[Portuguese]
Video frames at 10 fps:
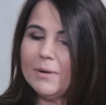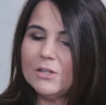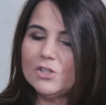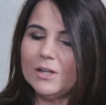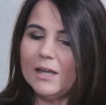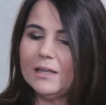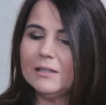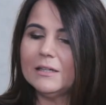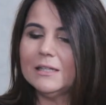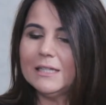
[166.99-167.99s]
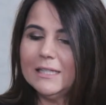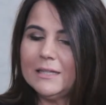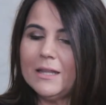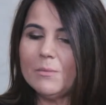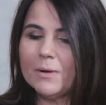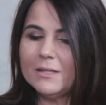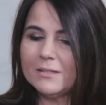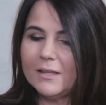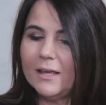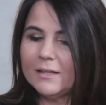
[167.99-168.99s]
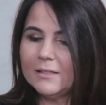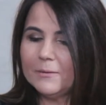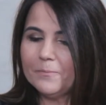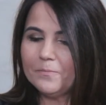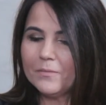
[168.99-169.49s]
para a direita nem para a esquerda,